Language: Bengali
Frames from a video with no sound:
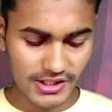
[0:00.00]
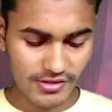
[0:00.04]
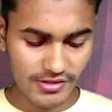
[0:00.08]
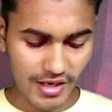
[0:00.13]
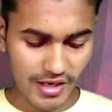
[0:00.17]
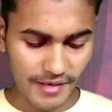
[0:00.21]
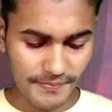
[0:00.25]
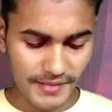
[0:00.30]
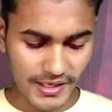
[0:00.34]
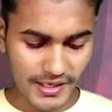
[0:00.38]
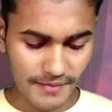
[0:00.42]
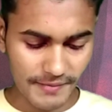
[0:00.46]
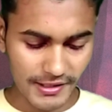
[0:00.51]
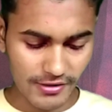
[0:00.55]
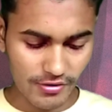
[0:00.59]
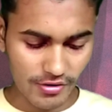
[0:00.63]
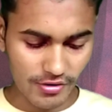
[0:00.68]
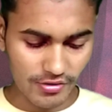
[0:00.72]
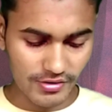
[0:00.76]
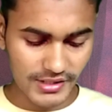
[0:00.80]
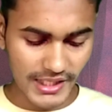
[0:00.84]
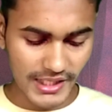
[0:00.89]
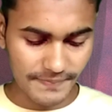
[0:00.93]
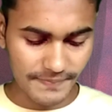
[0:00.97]
আছে তো আমি আমার
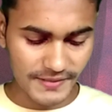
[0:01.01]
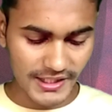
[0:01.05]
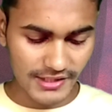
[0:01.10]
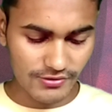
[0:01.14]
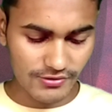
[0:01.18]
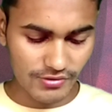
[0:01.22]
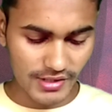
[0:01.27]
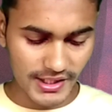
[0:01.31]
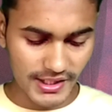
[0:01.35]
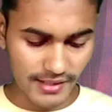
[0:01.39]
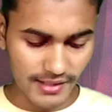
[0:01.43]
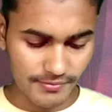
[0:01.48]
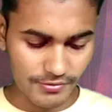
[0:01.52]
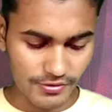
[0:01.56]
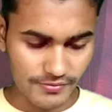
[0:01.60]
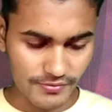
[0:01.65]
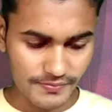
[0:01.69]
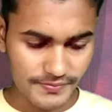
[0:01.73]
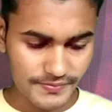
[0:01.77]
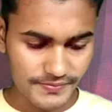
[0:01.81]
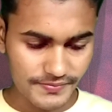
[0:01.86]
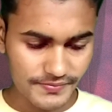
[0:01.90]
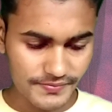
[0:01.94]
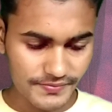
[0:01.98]
নগদ অ্যাপসে চলে যাব
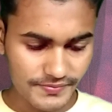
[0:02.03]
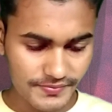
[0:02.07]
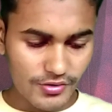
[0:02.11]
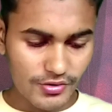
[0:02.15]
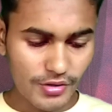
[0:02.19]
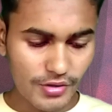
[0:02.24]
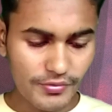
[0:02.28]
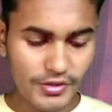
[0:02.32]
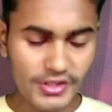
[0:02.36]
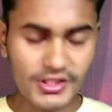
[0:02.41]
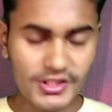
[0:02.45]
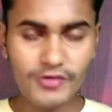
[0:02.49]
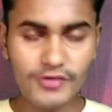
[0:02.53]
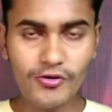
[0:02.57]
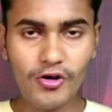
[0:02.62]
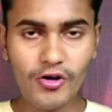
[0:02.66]
তো ভিউর্স